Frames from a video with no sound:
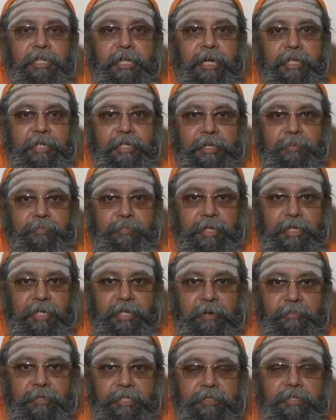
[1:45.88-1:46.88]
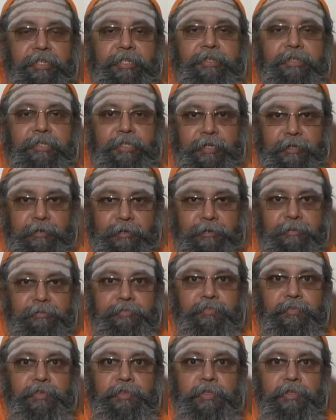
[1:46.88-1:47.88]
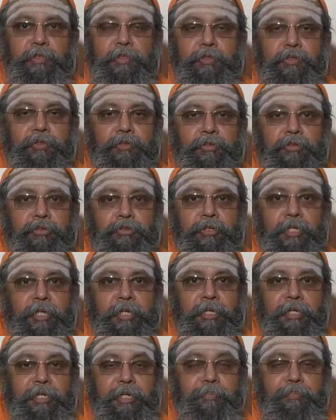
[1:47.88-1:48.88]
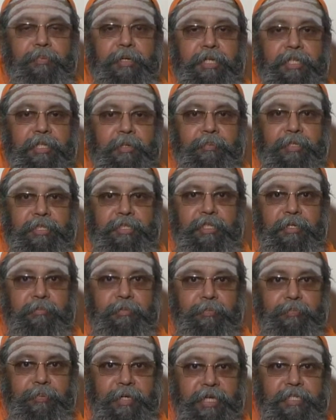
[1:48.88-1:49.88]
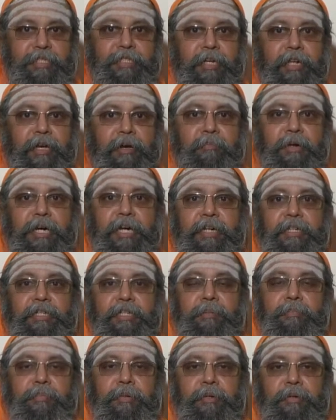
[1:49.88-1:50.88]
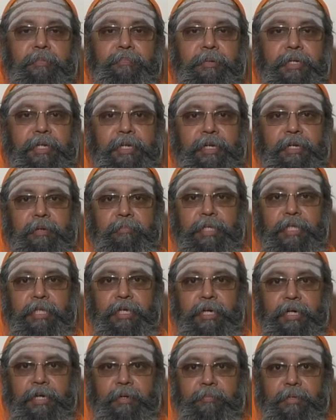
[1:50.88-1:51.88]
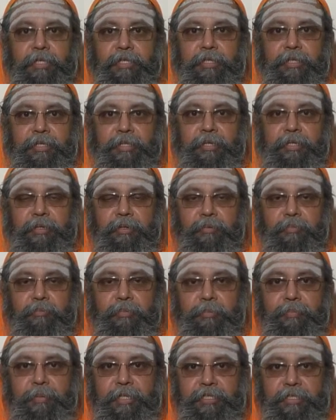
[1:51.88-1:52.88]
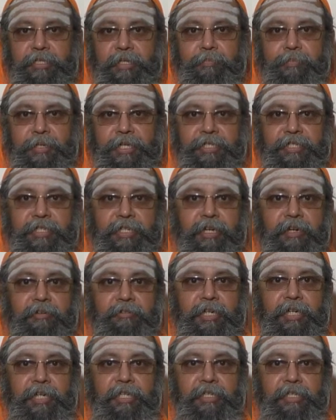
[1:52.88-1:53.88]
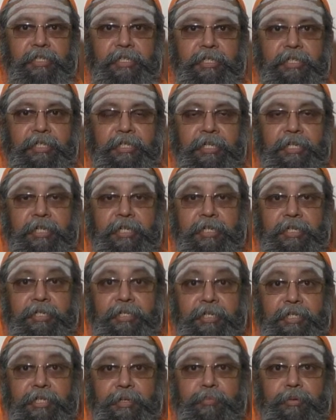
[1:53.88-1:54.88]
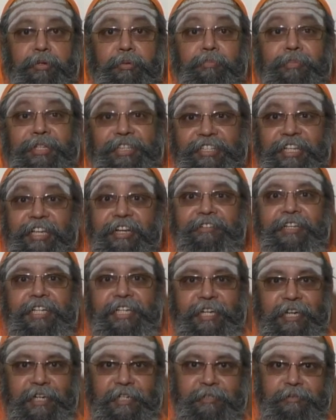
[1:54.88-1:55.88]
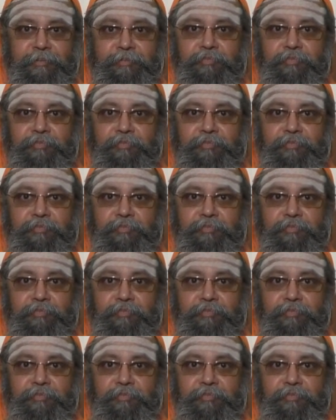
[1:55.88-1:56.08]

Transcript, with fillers: அதை எப்படி நாம் தீர்த்துக்கணும் எப்படி இதை பற்றி நம்ம பேசலாமா இப்போது பிற மதங்களை பற்றி ரொம்ப பெருசாக பேசினா அவங்க அதுக்கு எதிர்ப்பு ரொம்ப தெரிவிக்கிறாங்க